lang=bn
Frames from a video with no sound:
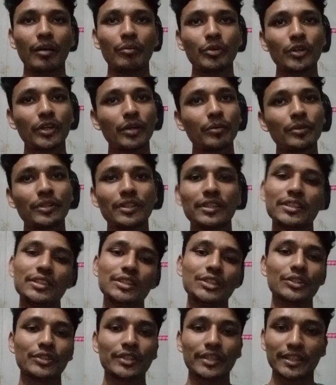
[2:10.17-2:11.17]
মোটামুটি
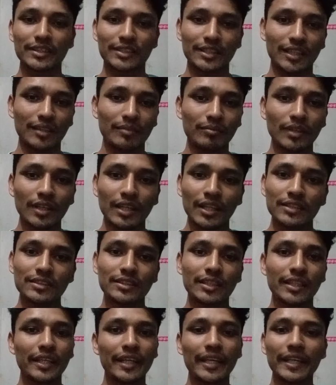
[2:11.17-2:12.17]
ডিসিশন নিয়েছিলাম
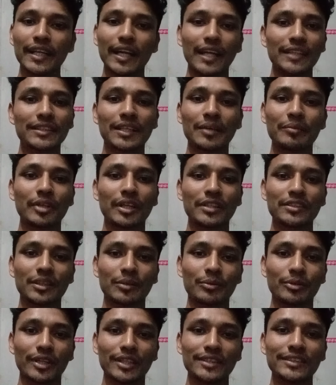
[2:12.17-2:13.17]
যে এই কাজে আমি আর
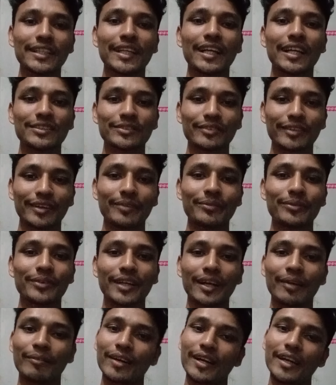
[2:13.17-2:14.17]
যাব না যে কাজ করার
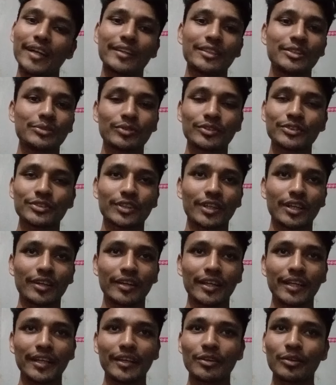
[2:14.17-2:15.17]
পরে আমাকে আর রেসপন্স করা
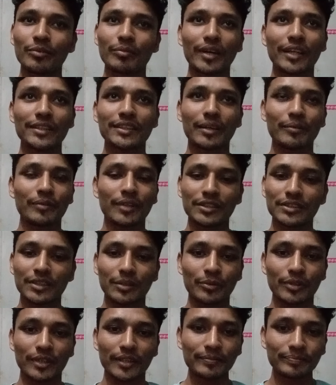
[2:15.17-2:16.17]
হয় না এরকম কাজে আমি আর
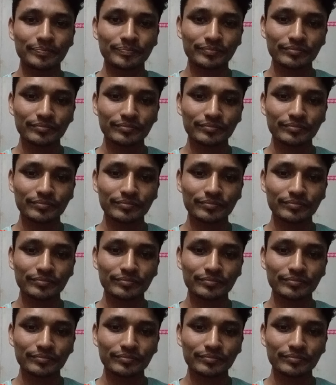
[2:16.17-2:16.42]
যাব না